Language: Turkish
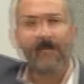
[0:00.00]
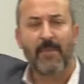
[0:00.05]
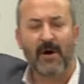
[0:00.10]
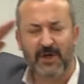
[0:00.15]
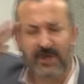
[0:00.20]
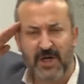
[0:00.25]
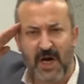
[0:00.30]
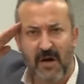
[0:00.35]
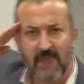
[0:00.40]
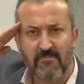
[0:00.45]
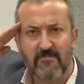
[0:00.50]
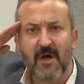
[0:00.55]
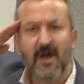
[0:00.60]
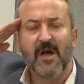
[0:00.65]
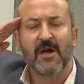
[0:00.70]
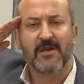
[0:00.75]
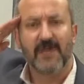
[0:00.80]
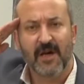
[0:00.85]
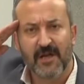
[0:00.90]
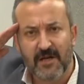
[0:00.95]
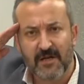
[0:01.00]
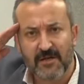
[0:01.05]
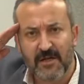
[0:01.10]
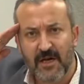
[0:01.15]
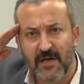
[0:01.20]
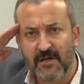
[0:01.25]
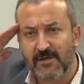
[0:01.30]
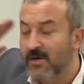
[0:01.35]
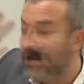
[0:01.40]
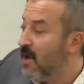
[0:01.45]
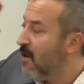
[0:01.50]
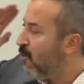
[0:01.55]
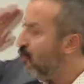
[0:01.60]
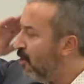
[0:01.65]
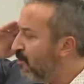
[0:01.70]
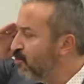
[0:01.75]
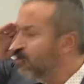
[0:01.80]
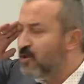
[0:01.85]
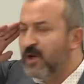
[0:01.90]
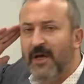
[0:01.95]
Paşam yanındayız.
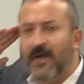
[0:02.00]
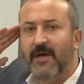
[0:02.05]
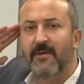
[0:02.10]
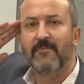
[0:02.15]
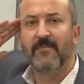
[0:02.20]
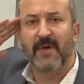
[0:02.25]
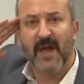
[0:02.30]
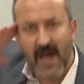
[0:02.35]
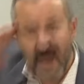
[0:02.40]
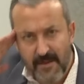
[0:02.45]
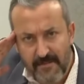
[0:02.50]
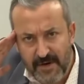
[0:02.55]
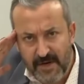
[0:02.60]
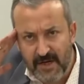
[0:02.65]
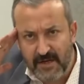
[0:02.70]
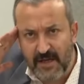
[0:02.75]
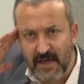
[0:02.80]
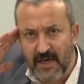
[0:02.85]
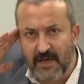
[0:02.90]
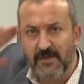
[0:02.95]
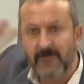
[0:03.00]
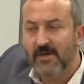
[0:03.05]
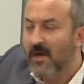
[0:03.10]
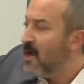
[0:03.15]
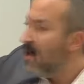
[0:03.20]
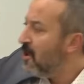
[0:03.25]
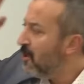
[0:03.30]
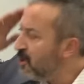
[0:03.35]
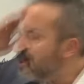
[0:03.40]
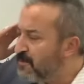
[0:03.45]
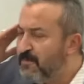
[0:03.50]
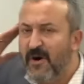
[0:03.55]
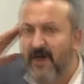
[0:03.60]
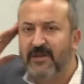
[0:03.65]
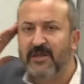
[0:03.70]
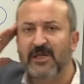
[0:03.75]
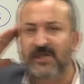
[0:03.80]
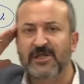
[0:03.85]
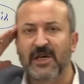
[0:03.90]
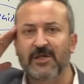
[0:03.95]
Komutanım emrindeyiz.
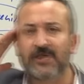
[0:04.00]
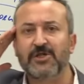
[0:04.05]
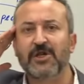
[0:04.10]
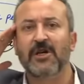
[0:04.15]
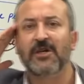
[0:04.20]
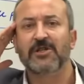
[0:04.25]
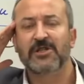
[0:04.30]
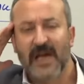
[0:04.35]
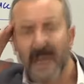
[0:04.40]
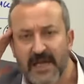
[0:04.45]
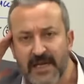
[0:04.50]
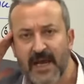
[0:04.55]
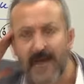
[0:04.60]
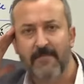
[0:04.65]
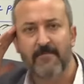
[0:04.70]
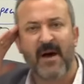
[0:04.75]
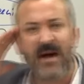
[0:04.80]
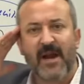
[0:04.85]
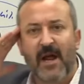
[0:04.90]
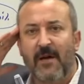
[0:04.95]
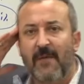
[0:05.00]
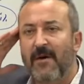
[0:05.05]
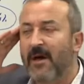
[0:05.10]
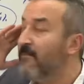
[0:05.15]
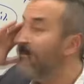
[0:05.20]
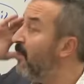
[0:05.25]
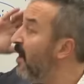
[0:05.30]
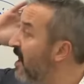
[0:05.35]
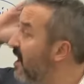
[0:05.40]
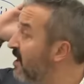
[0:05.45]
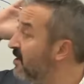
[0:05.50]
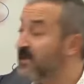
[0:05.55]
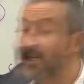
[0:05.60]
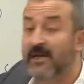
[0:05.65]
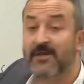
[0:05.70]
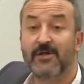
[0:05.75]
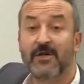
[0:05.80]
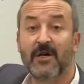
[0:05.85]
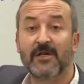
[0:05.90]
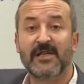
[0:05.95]
Isparta sancağı seninle beraber. Falan
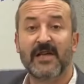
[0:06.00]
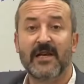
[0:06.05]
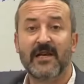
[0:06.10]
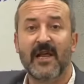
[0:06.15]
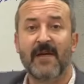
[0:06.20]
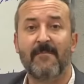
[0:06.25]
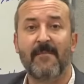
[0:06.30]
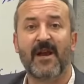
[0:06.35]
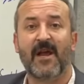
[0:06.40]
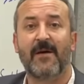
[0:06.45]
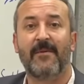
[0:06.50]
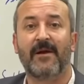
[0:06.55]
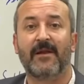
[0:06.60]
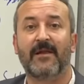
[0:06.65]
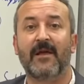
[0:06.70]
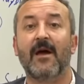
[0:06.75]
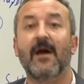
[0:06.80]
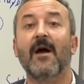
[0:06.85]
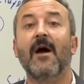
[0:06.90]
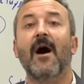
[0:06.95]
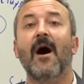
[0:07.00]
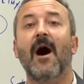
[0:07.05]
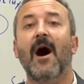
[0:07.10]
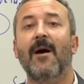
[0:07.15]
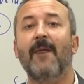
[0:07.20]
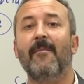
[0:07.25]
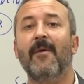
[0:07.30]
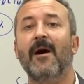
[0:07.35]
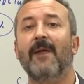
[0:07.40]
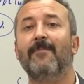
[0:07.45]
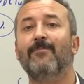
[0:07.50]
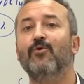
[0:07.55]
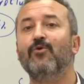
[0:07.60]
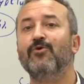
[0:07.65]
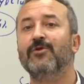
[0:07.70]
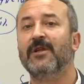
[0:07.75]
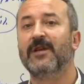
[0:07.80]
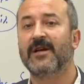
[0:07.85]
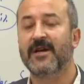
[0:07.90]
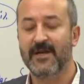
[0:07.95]
sancağı seninle beraber diye. Ama
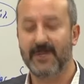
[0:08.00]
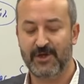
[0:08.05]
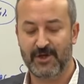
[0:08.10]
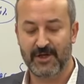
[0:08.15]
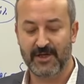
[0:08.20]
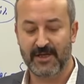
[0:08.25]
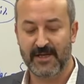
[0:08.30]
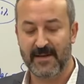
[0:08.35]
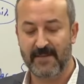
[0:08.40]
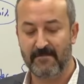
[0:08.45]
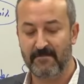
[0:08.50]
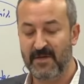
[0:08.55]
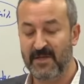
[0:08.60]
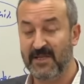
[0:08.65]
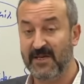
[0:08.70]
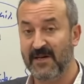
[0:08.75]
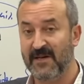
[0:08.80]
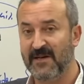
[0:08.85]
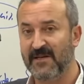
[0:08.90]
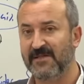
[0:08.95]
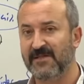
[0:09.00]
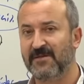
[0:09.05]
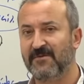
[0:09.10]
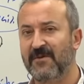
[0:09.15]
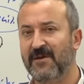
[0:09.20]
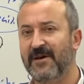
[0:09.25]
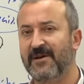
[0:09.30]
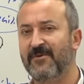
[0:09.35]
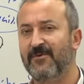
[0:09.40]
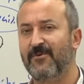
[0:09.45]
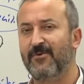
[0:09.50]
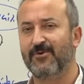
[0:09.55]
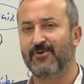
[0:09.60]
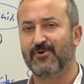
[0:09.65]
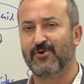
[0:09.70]
bunların içinden bir tanesi var. O